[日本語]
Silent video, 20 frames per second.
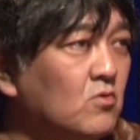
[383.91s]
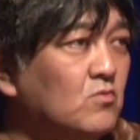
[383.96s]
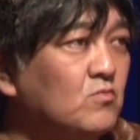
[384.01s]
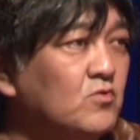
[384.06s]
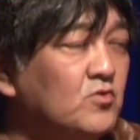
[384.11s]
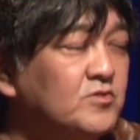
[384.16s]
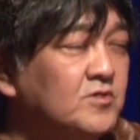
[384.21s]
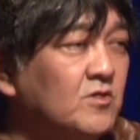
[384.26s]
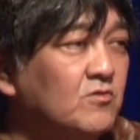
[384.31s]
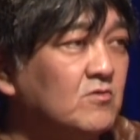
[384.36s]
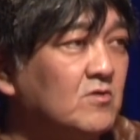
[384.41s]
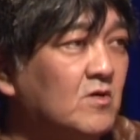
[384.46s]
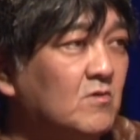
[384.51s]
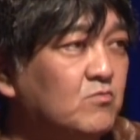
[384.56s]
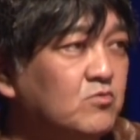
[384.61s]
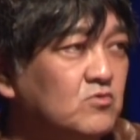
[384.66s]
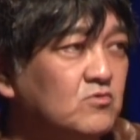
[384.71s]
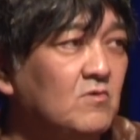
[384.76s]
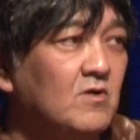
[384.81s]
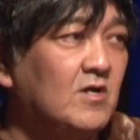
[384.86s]
思いなのか
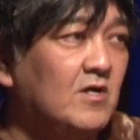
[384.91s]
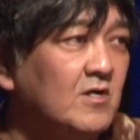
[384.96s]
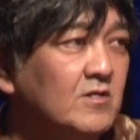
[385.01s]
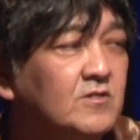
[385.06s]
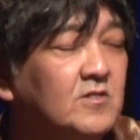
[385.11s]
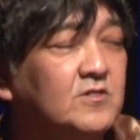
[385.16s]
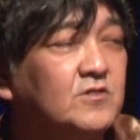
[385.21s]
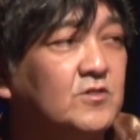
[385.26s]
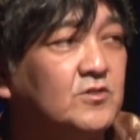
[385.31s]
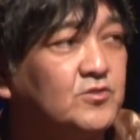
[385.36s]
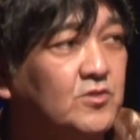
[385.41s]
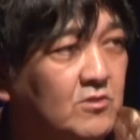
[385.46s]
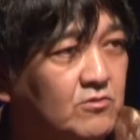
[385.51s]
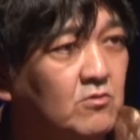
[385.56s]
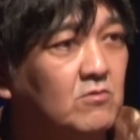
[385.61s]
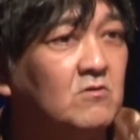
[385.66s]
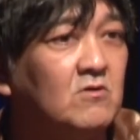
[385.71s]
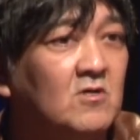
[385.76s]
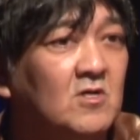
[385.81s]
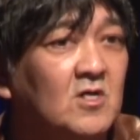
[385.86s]
僕は分かんないんですけ
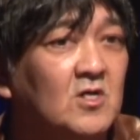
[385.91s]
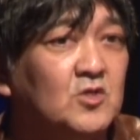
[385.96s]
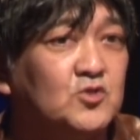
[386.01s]
ど、